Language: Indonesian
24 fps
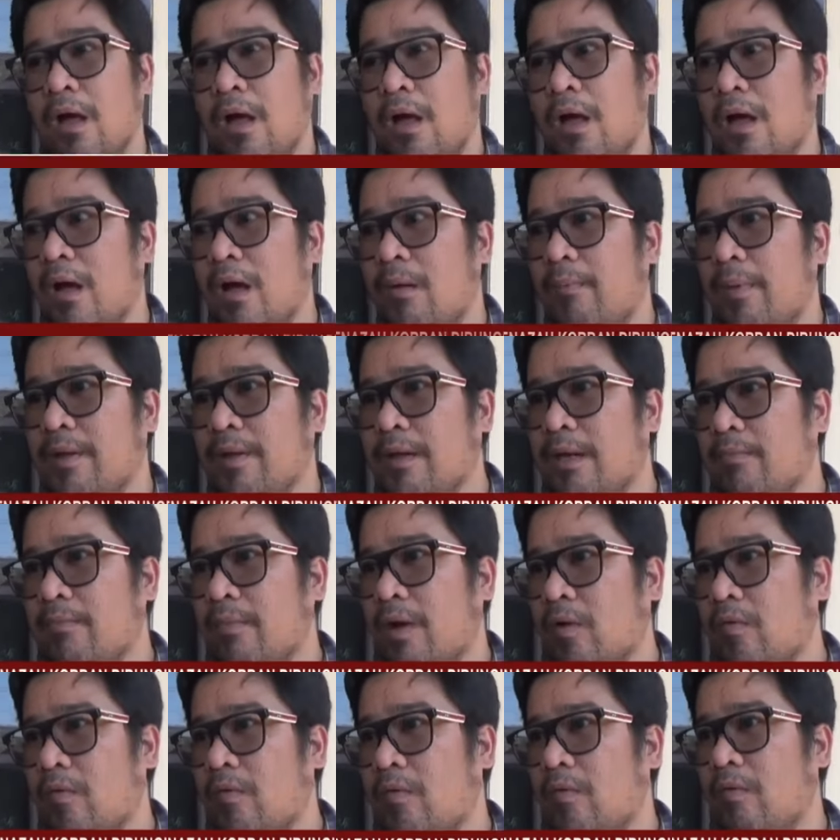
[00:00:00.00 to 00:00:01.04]
eh, penyidik
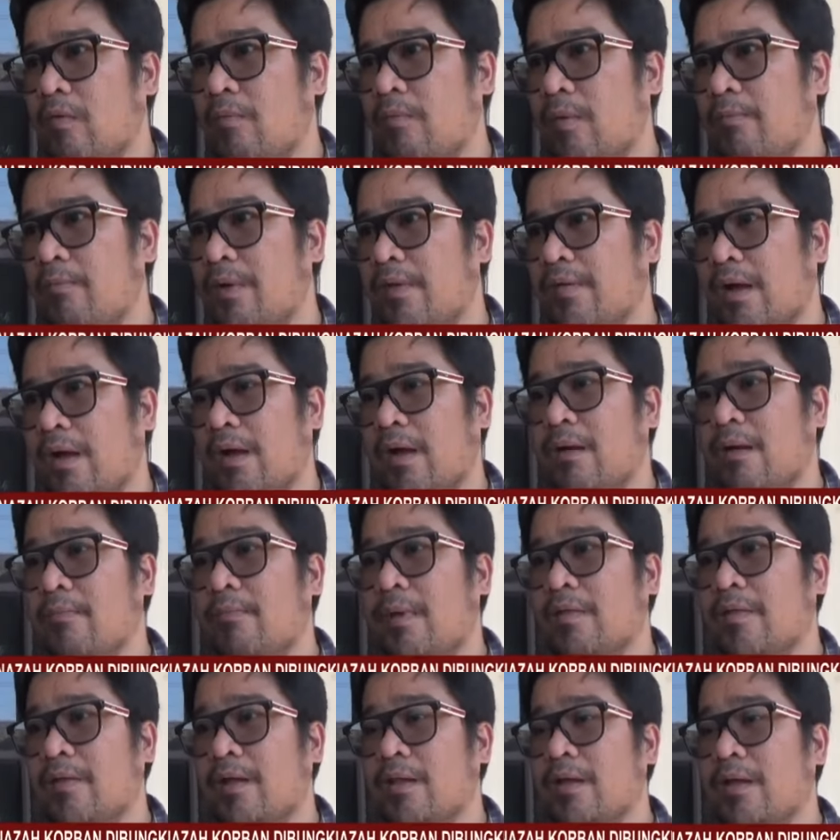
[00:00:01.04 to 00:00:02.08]
baru mempersangkakan pasal